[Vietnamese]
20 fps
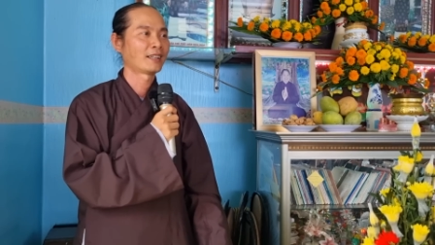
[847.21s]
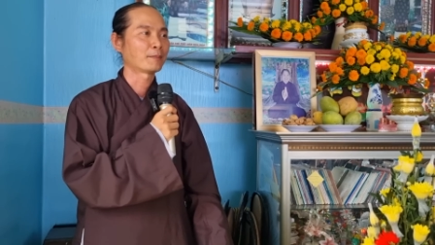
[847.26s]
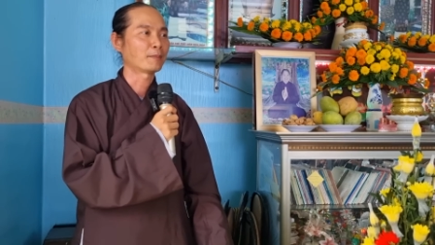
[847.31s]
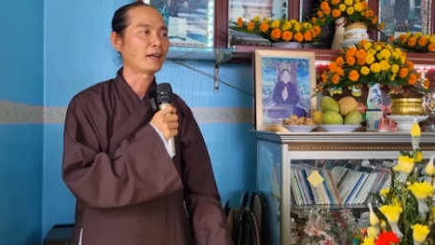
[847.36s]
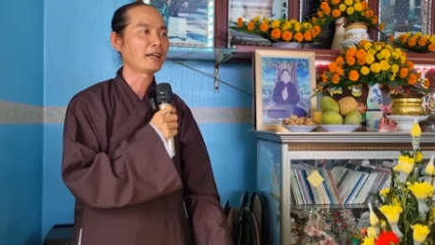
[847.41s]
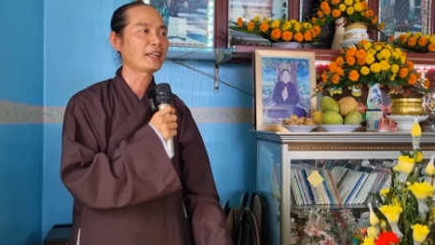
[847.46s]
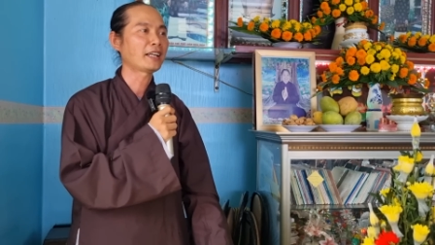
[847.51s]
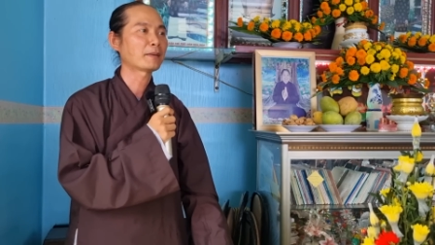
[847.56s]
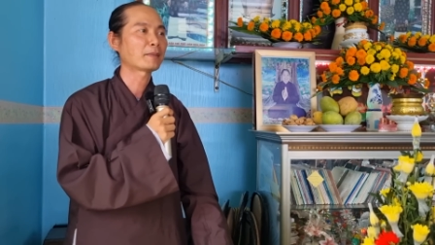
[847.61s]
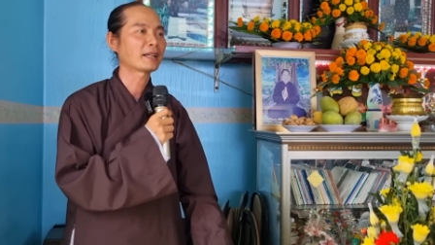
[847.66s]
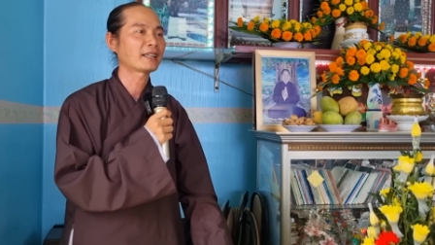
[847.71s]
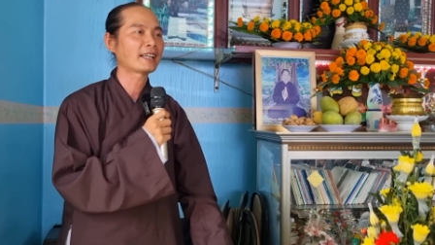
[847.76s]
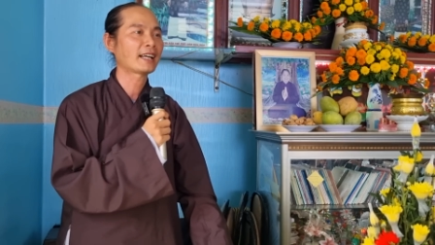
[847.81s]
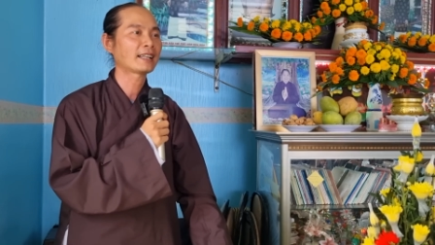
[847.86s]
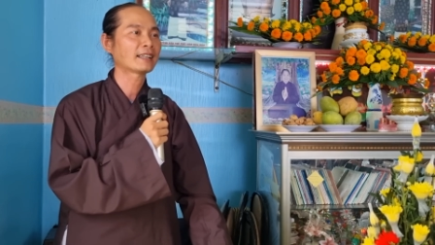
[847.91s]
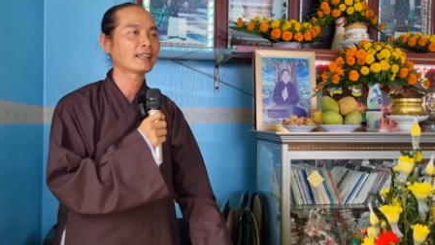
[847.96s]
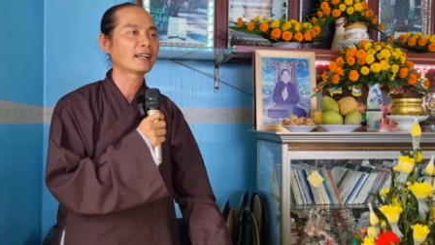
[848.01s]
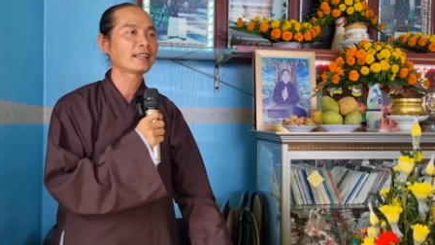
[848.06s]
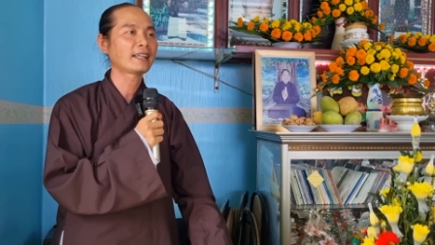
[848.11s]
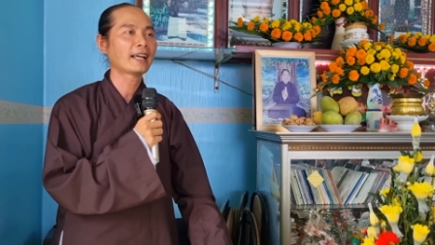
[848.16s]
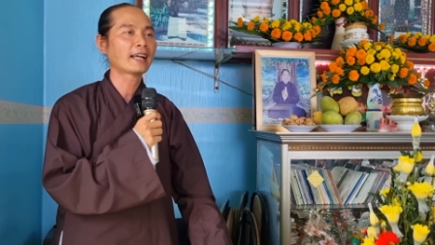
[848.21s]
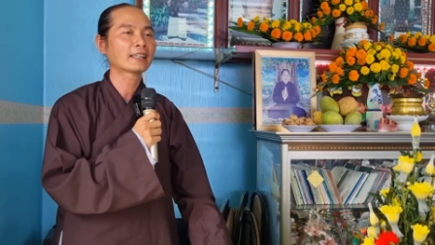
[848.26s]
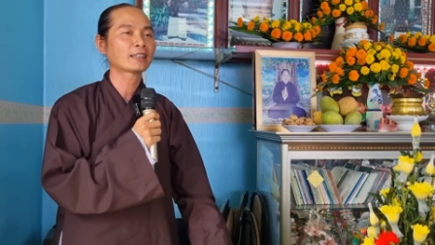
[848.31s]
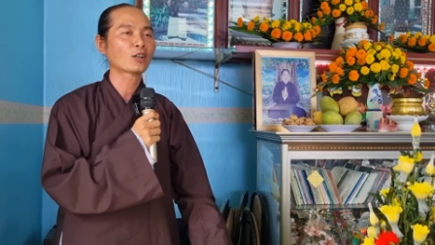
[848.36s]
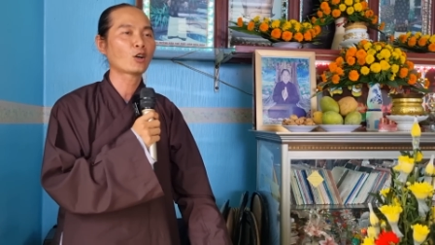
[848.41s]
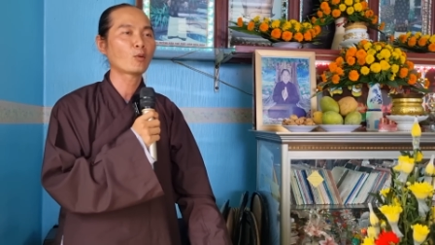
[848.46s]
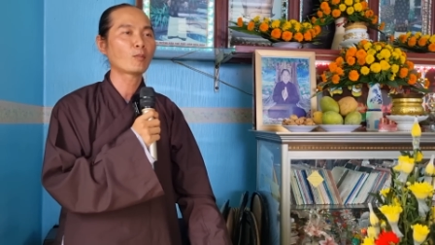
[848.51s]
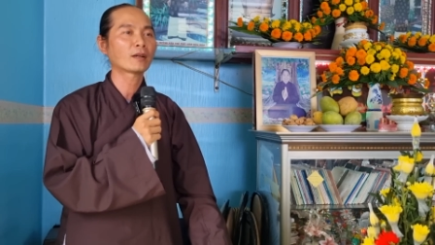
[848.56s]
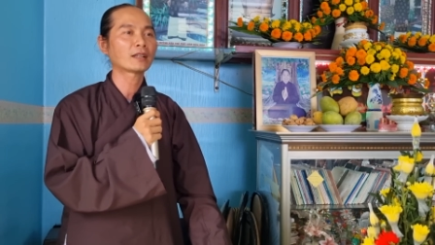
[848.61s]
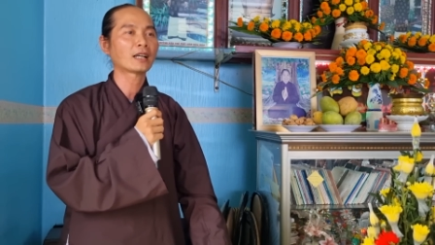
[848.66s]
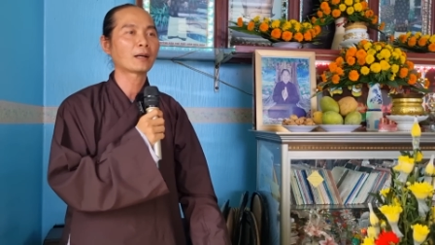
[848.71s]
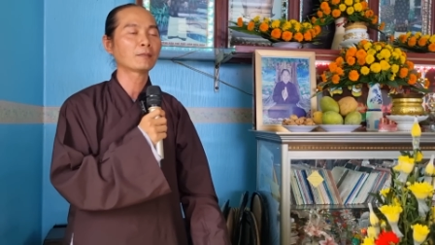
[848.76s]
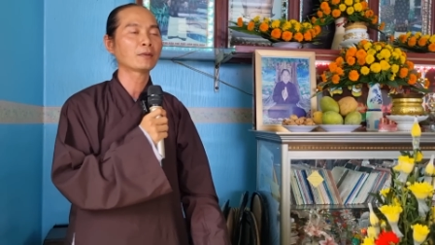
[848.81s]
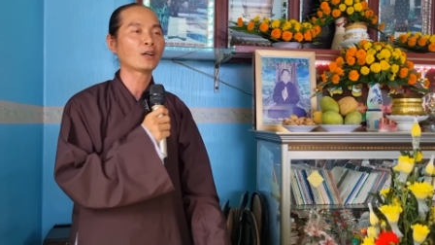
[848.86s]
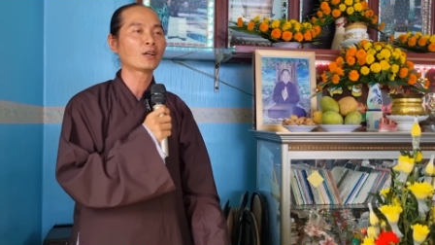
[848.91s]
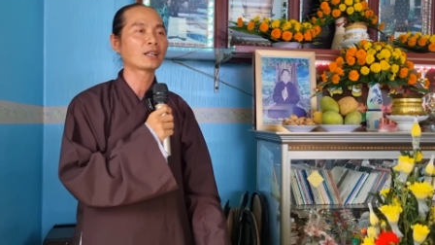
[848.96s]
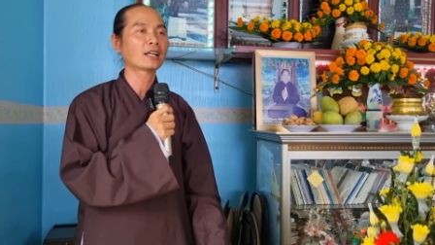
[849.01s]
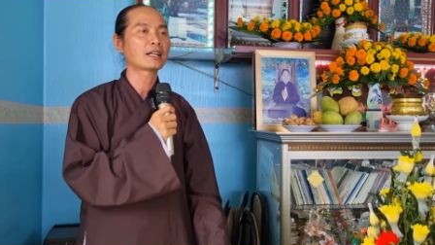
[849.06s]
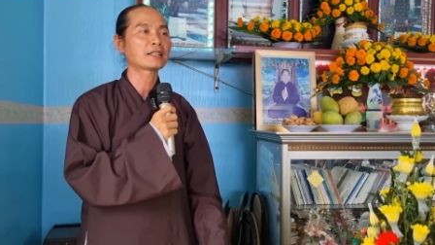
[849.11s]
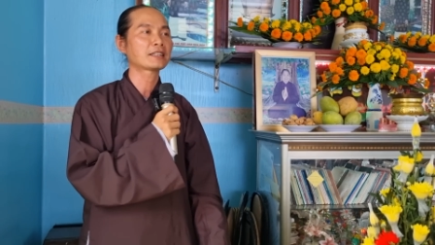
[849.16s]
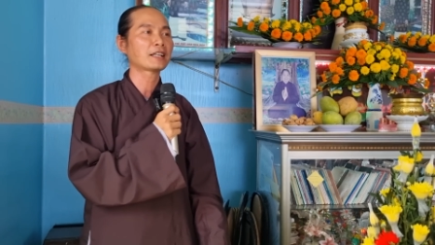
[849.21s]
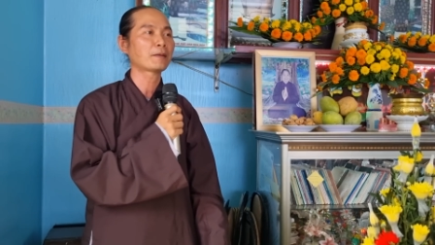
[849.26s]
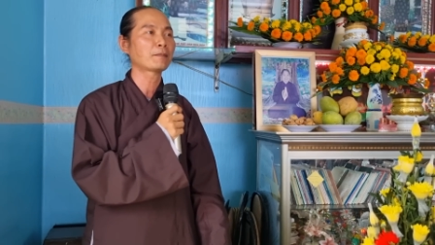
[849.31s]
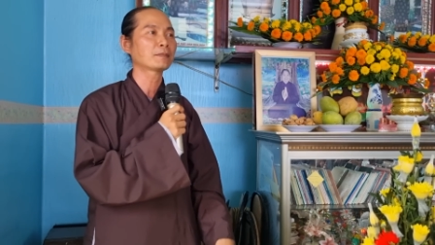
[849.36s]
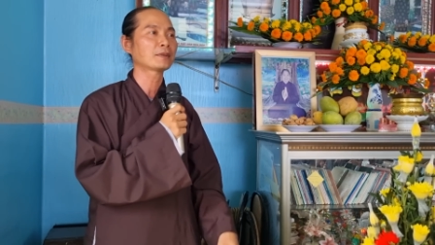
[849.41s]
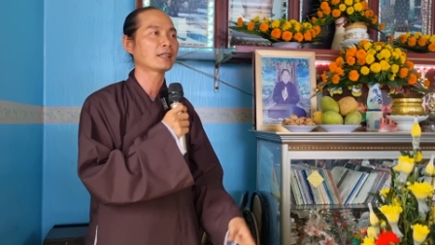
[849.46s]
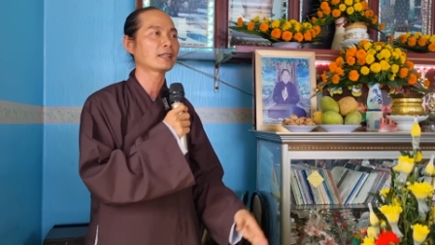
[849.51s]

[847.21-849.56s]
Bởi vì mình dành thời gian tu, mình không lo đời sống,